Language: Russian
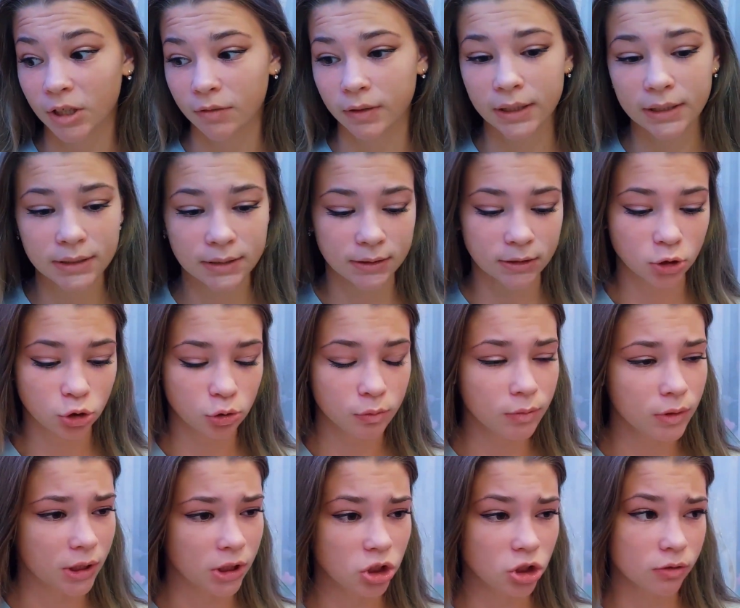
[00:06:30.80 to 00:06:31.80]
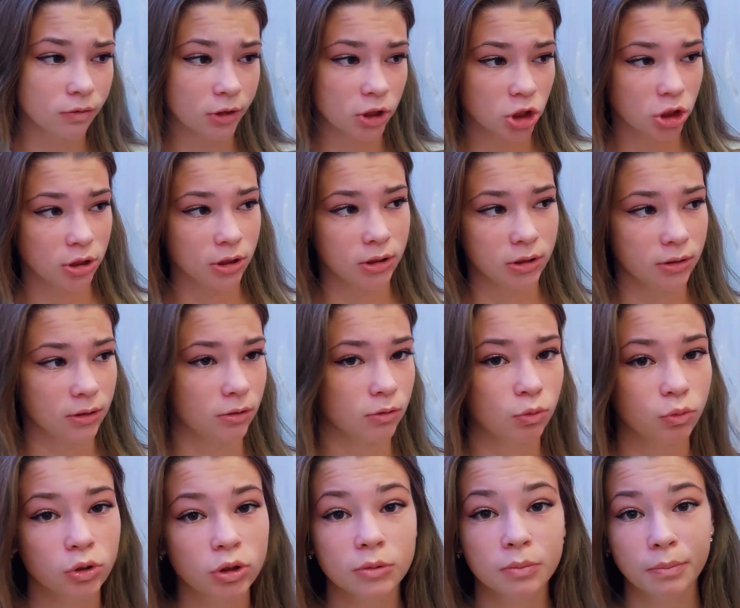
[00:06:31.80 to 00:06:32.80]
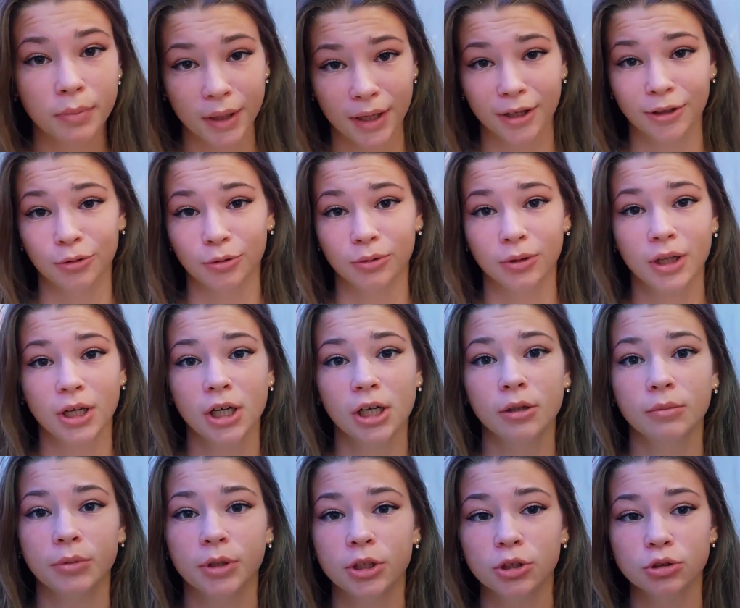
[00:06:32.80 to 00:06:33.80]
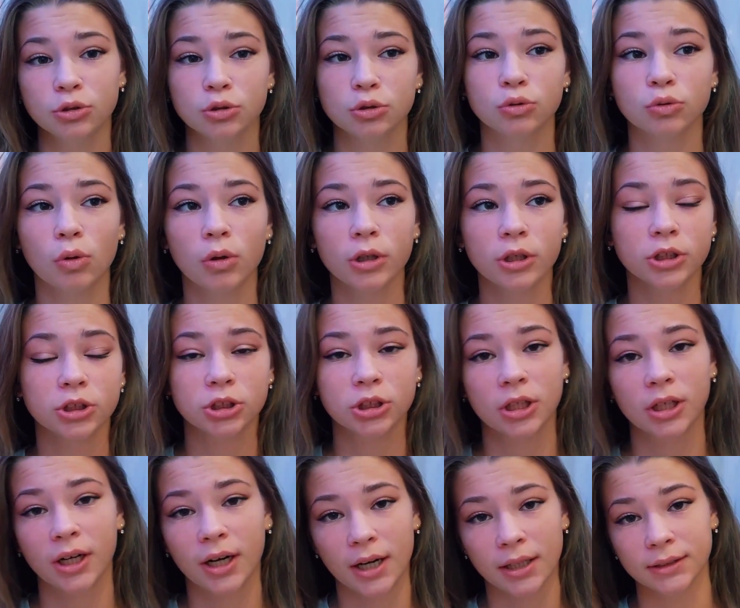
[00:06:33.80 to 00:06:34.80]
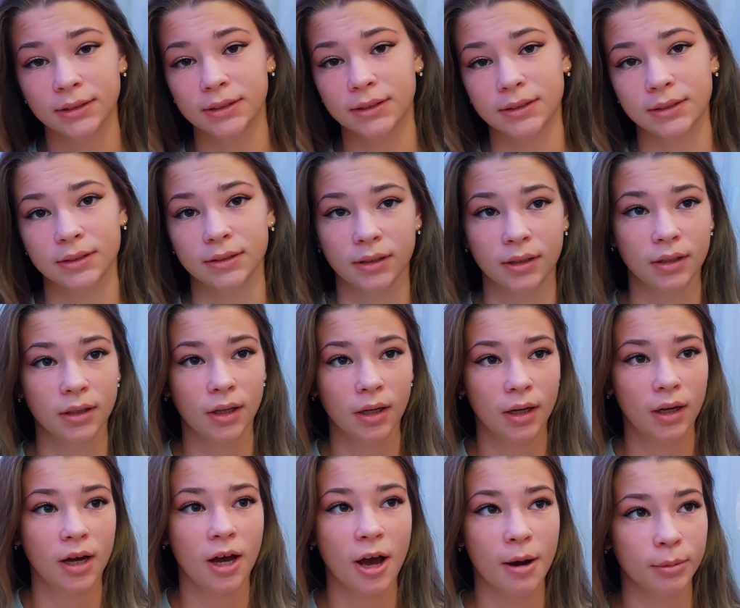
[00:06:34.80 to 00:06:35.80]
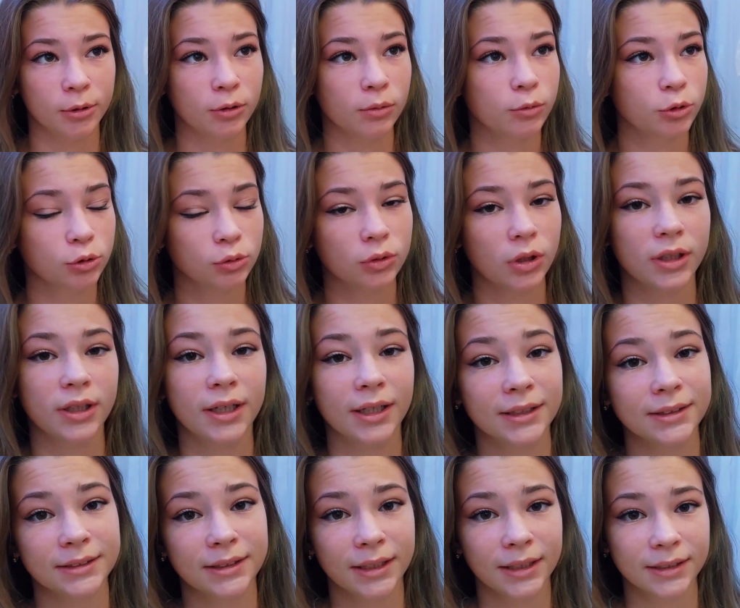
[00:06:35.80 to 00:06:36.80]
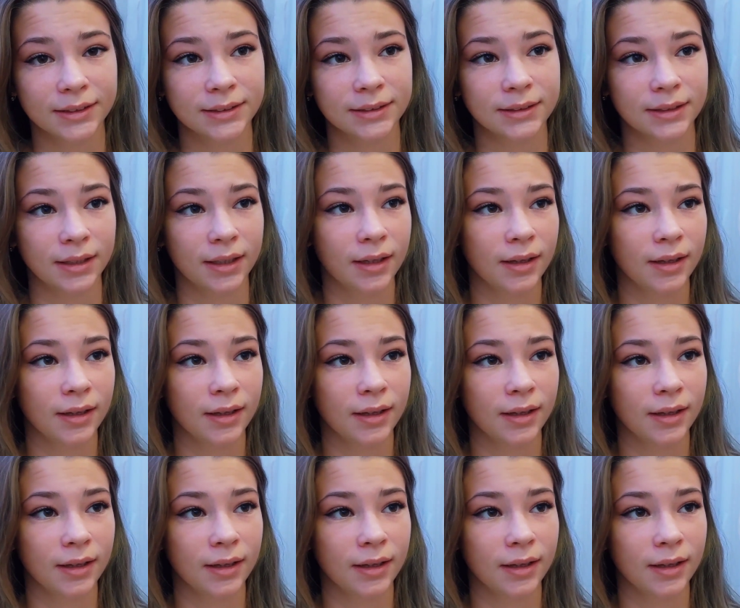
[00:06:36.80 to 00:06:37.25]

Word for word: Давайте начнем, иначе вообще не успею. Мне еще столько же краситься, а потом еще надо одеться.